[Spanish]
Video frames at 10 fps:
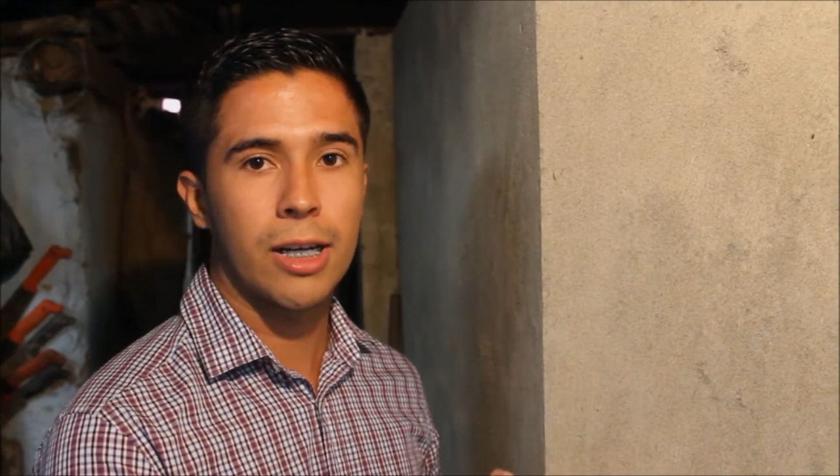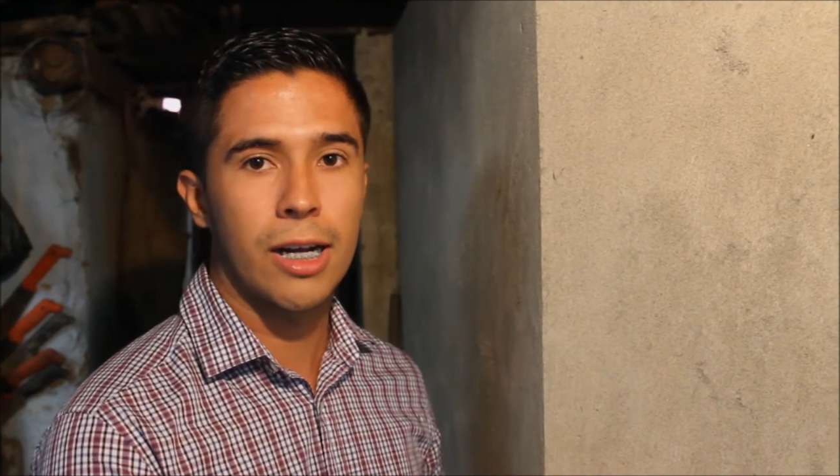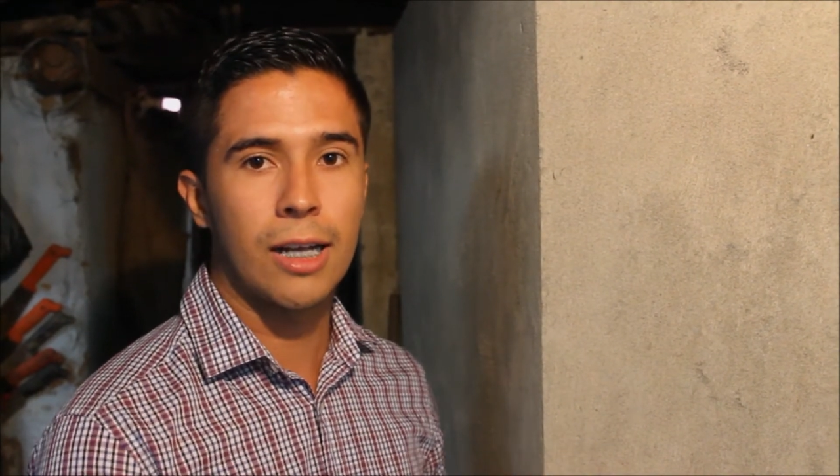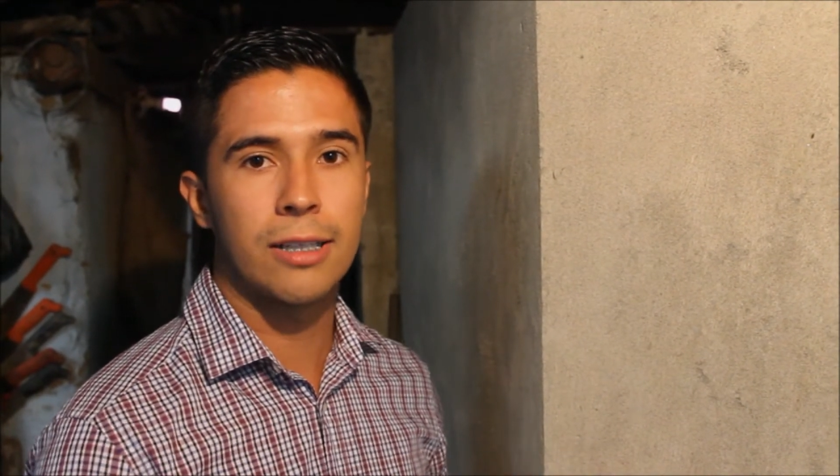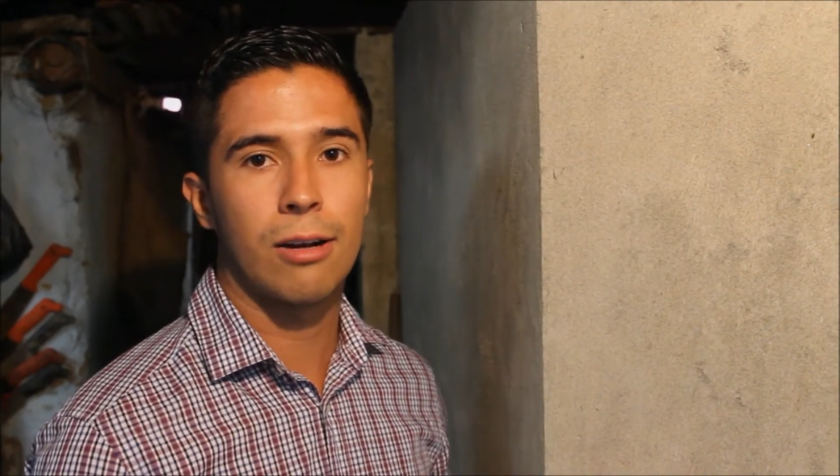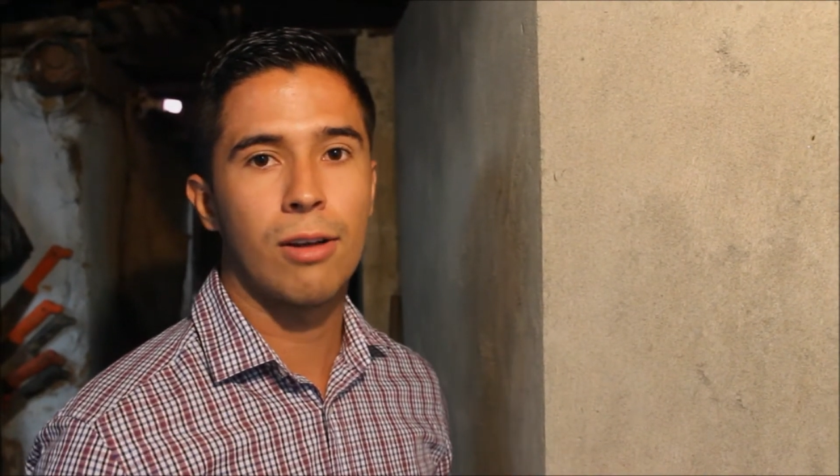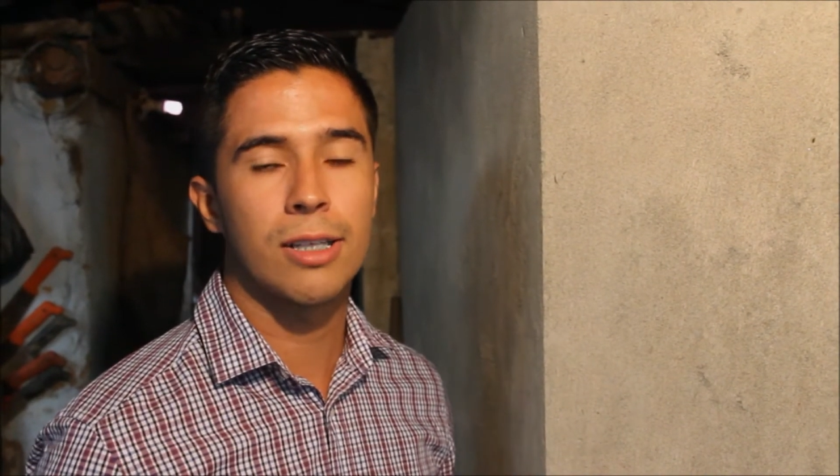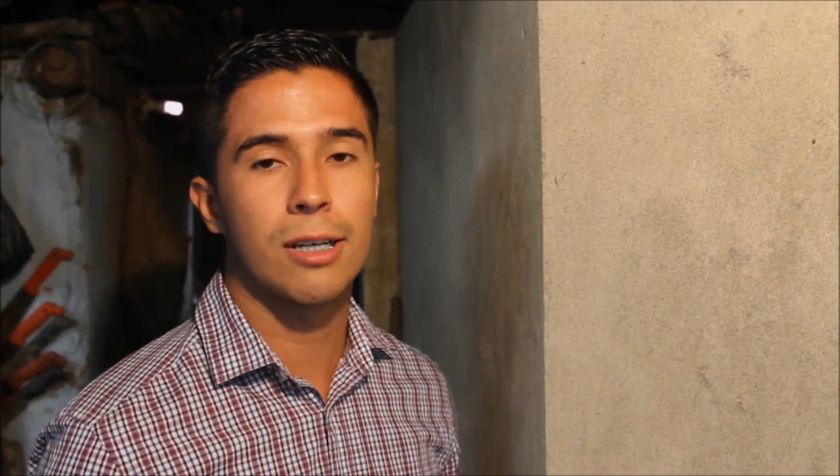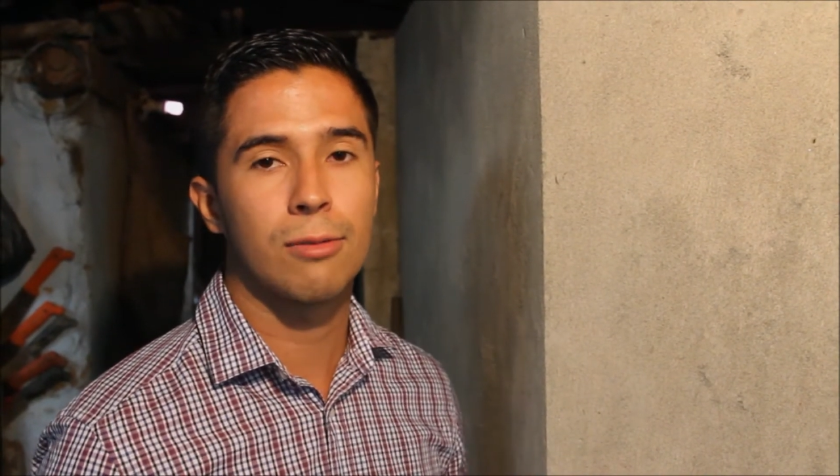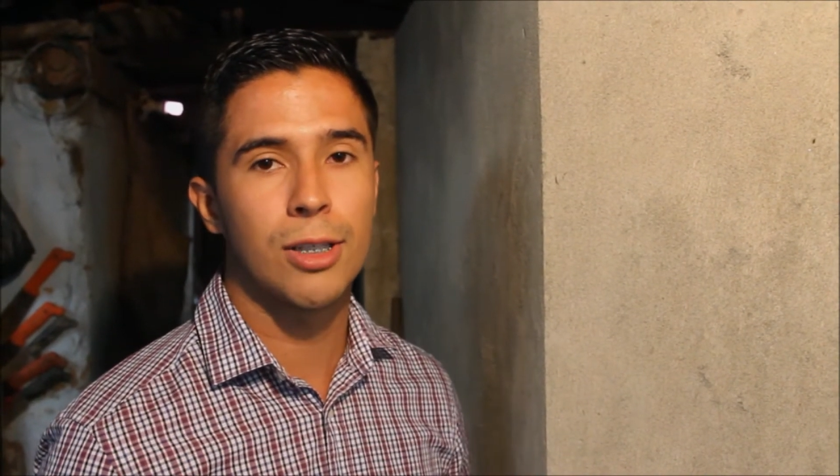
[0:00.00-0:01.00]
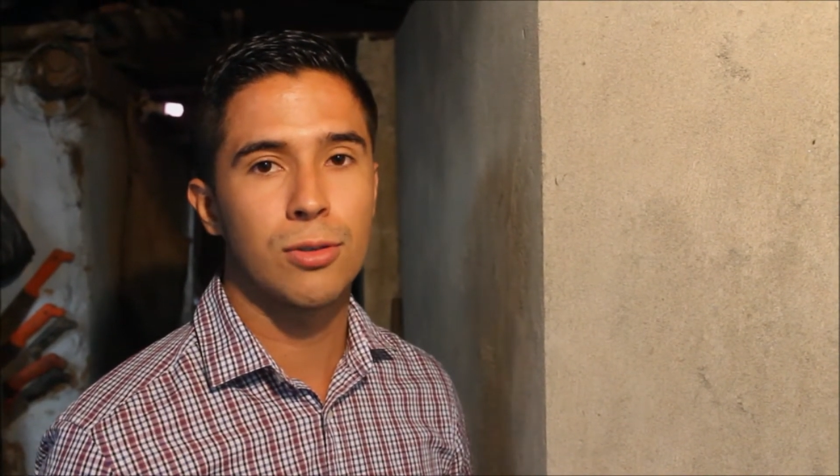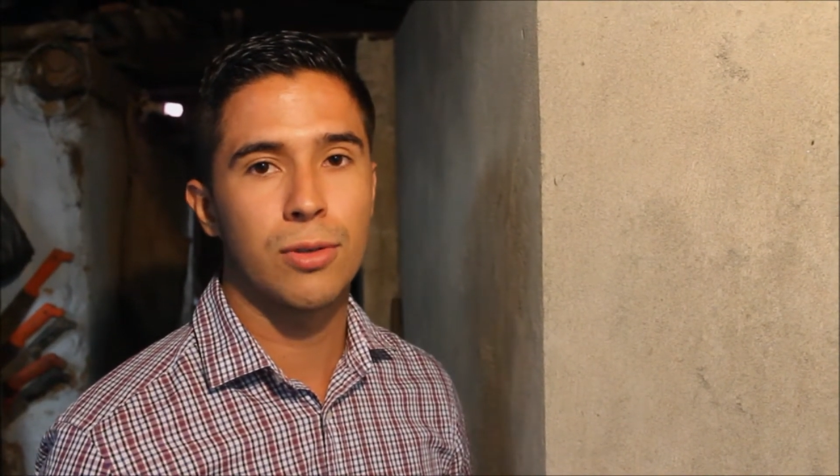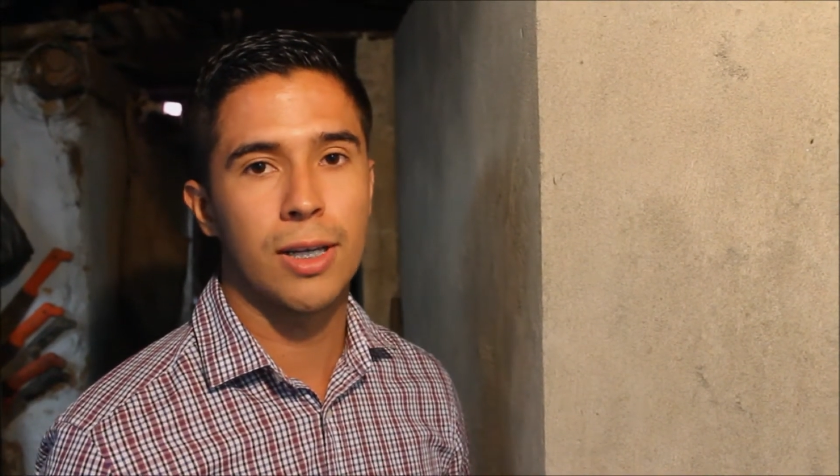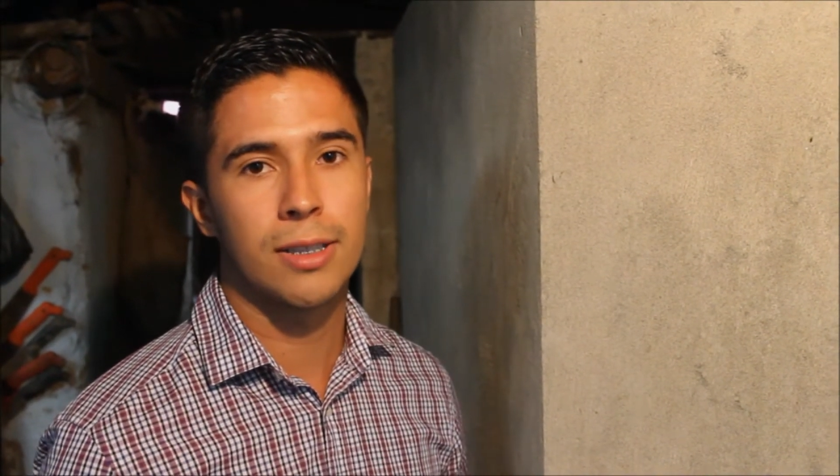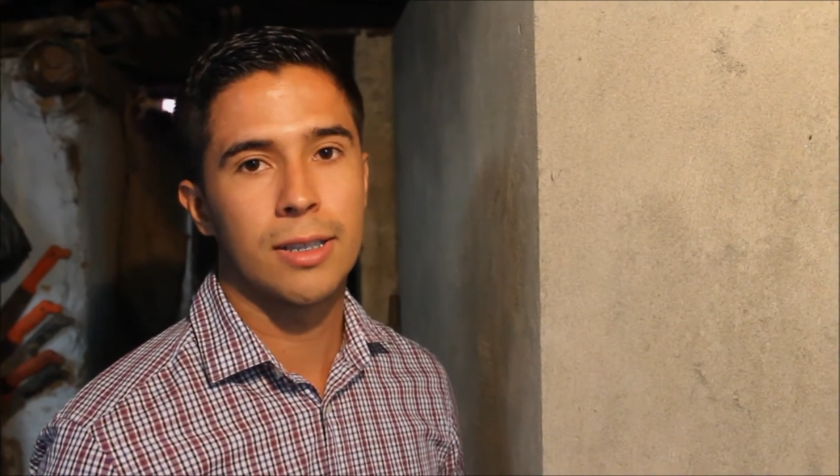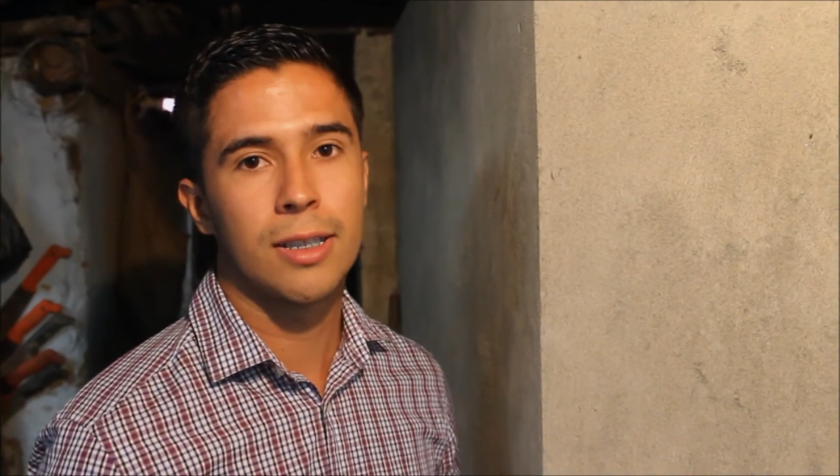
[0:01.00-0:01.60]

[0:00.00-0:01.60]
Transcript: canalizaron las aguas lluvias